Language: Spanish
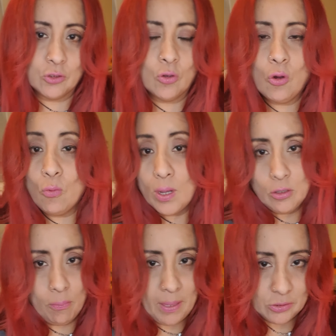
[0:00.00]
Son los
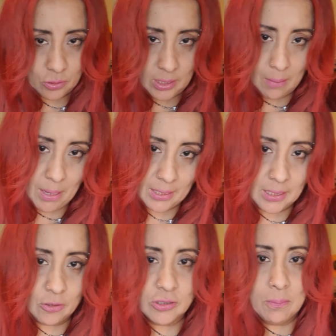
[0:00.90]
cuatro pasos de la magia.
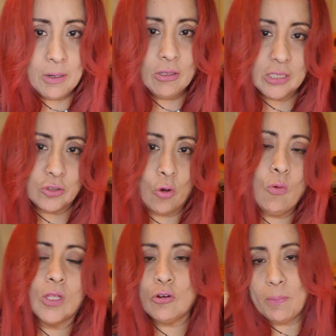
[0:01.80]
Yo siempre lo he dicho, o
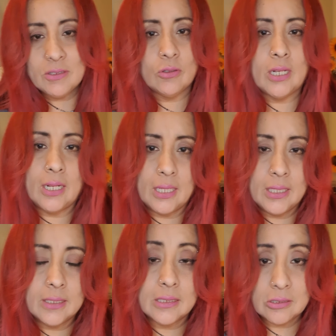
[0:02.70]
cuatro pasos de la ley de
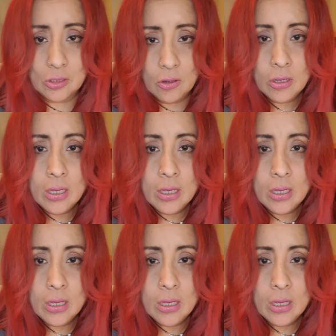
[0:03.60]
atracción,